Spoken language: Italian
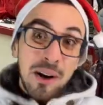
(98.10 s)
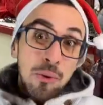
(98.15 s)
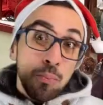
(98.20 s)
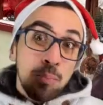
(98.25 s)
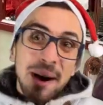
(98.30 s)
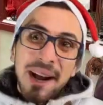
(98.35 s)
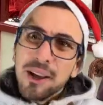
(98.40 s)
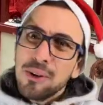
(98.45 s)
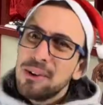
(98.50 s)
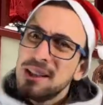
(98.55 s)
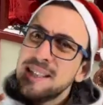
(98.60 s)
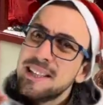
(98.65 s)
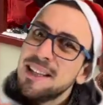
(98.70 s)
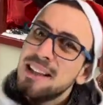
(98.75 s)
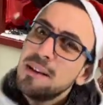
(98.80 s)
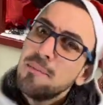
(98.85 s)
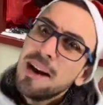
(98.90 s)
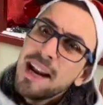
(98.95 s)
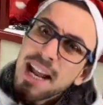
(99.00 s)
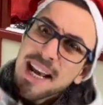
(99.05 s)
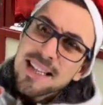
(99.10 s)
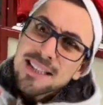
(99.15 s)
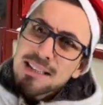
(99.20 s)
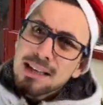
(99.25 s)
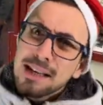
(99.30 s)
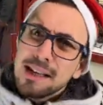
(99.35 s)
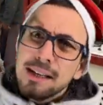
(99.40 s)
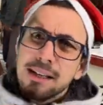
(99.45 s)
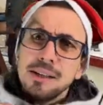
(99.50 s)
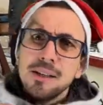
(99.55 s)
un paio di settimane
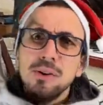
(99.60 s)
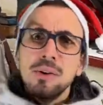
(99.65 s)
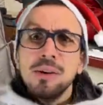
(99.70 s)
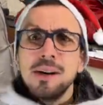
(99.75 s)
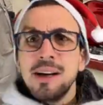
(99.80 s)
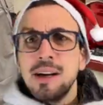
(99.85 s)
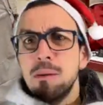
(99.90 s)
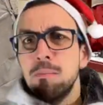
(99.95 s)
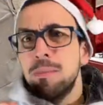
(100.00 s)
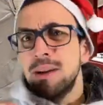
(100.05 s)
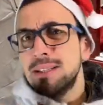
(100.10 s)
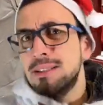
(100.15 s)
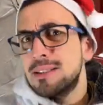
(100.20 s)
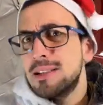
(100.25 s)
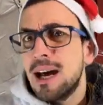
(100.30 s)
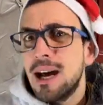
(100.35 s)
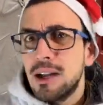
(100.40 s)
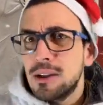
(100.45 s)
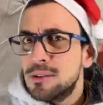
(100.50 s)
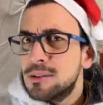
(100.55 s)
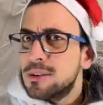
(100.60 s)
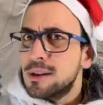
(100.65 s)
Essling ritorna nel passato